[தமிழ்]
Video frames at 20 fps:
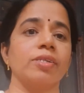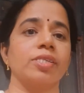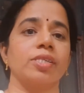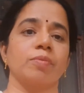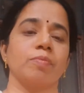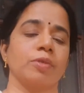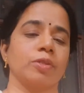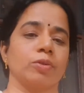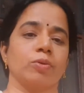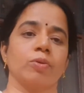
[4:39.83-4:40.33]

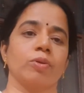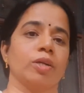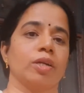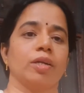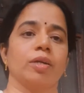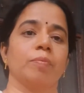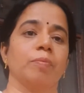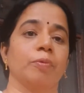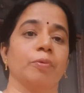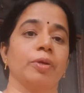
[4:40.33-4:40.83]

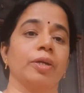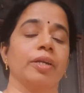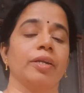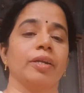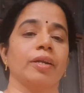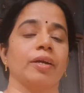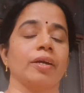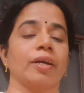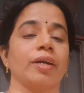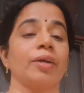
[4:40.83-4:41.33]
ஆசிரமத்துக்குள்ளே
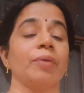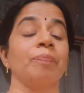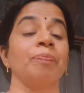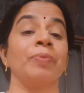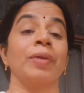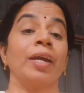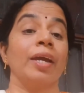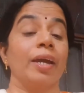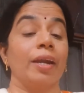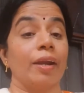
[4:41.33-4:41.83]
போயிடுறாங்க
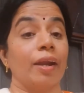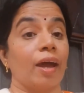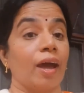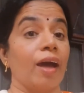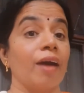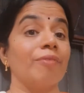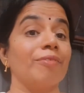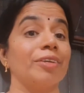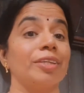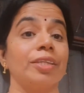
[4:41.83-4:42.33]

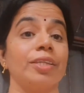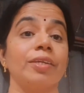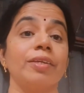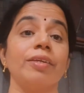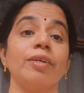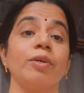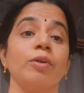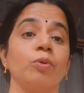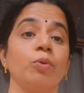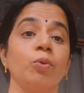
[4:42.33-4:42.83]
நான் வந்து
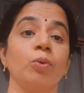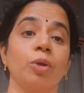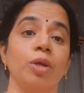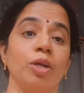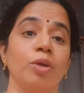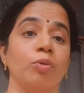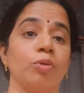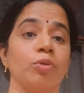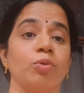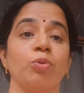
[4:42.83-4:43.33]

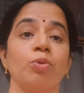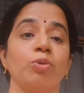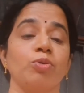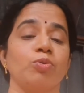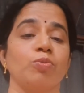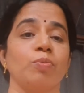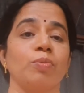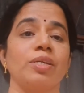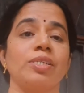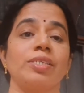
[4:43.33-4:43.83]
கூகுளில் வந்து ஒரு
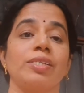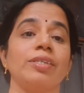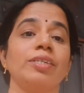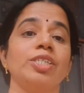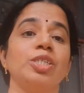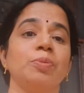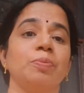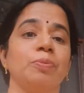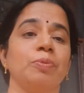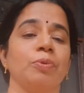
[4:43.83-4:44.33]
சும்மா
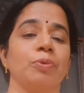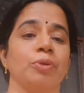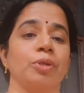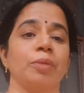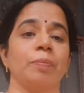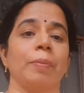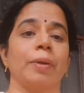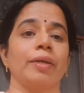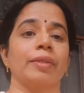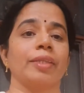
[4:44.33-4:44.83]
சர்ச்
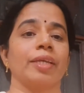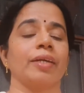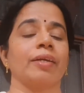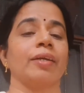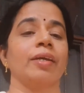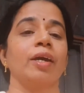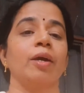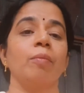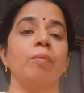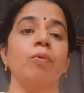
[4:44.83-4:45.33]
போட்டு பார்த்தேன்
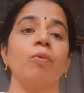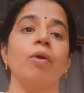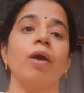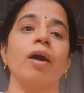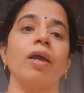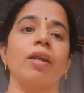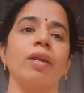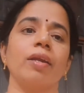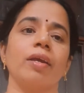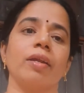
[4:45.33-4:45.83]

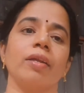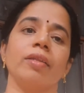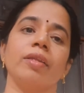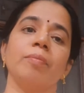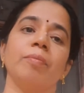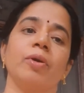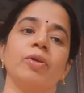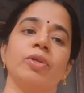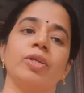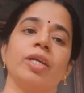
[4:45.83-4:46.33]

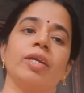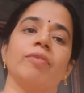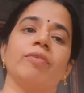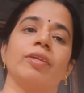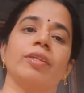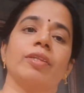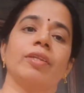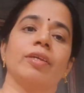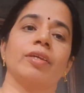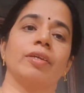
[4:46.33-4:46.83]
புகார்லேருந்து மதுரை
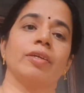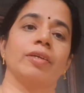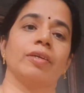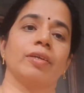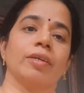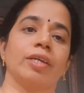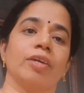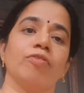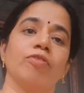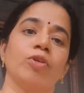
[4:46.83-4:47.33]
வந்து
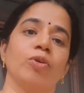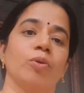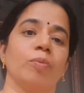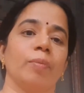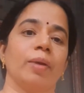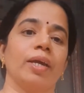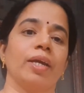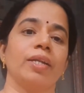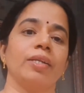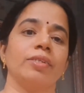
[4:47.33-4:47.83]
எவ்வளோ
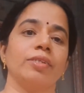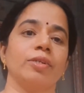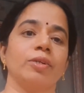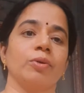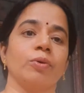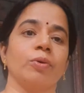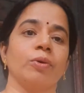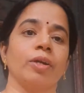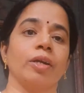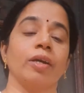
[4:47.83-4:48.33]
மைல்ஸ்
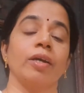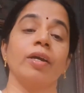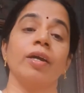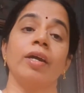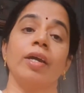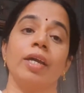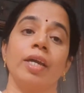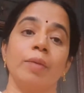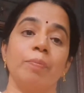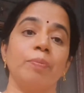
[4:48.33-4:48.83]
இருக்கும்னு
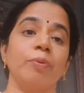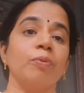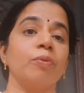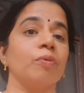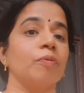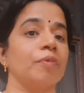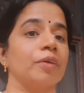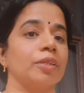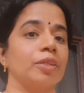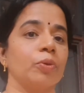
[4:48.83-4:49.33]

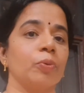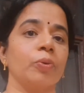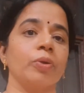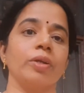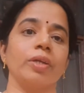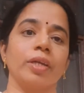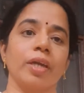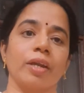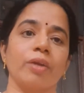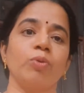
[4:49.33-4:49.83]
இப்போவும் வந்து
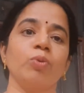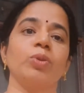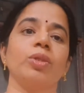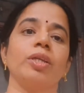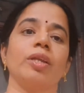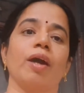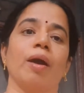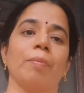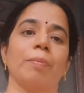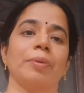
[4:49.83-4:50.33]
ஒரு
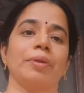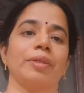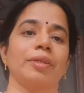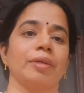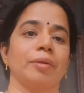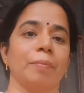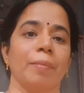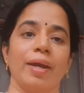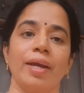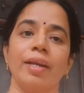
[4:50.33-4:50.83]
இரநூத்தி
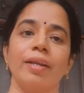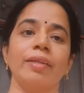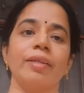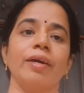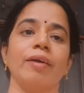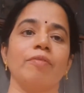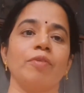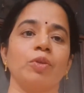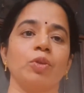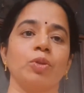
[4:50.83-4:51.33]
நாற்பது மைல்
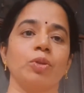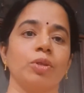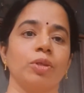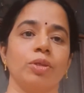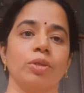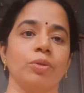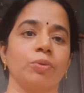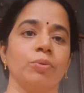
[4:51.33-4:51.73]
தான் வந்து